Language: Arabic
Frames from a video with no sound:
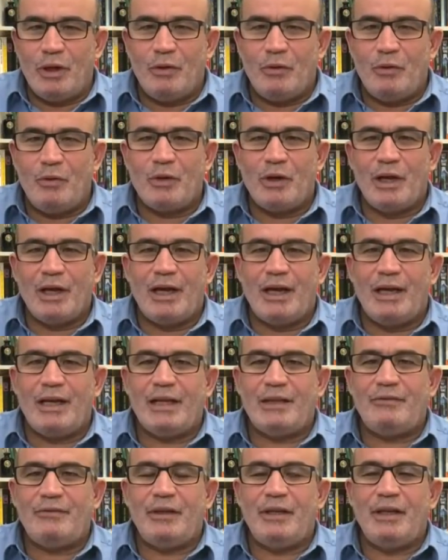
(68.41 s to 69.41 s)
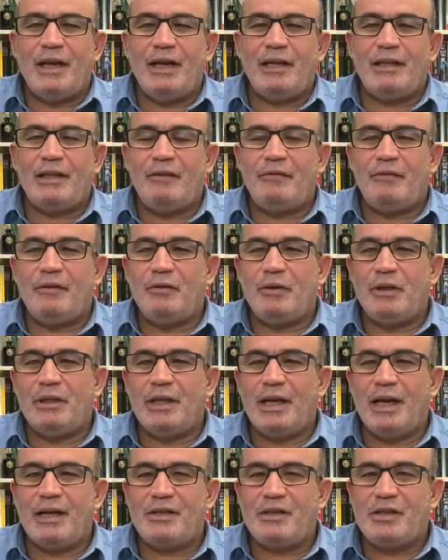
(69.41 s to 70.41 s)
ظهور القناة في نهاية
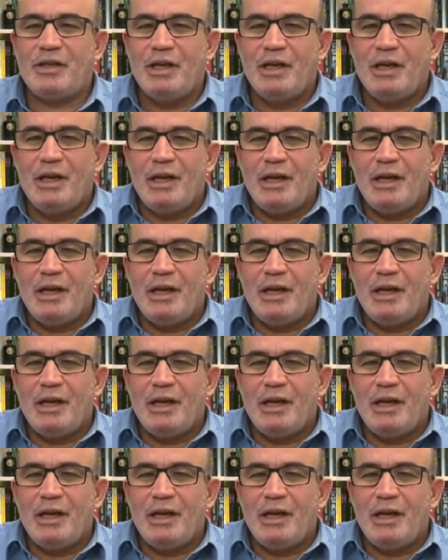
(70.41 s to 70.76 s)
2011